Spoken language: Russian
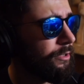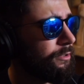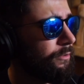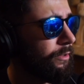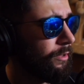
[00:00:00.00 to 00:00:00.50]

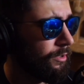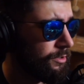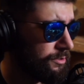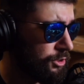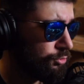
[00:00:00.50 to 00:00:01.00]
открывайте,
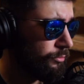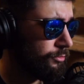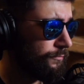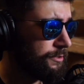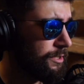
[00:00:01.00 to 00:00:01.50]

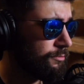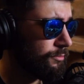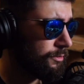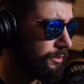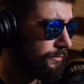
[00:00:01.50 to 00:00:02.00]
зашторено у вас
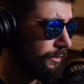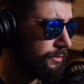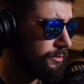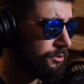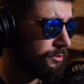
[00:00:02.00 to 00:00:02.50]
окно,
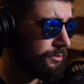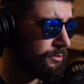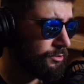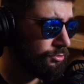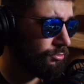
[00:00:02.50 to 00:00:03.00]
открываете, значит,
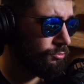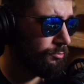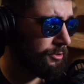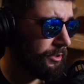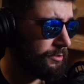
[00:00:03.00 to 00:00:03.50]
э, шторку
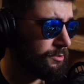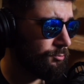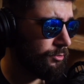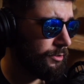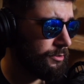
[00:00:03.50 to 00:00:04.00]
убираете,
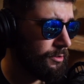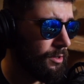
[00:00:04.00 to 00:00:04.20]
смотрите,